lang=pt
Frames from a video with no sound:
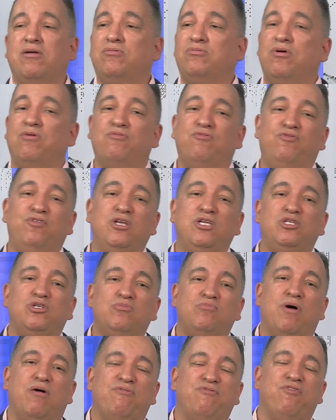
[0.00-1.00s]
eu não vim de
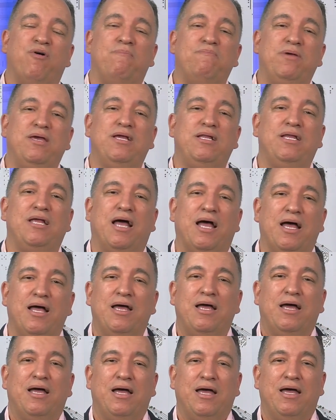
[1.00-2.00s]
uma família
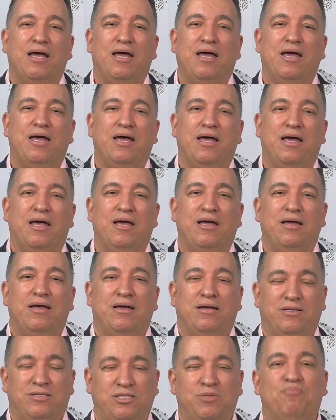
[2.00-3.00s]
é,
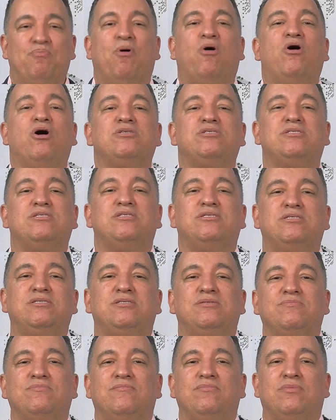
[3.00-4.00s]
de
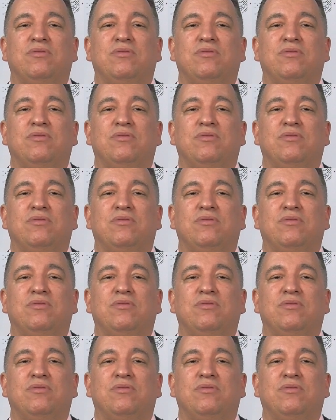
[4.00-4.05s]
posses.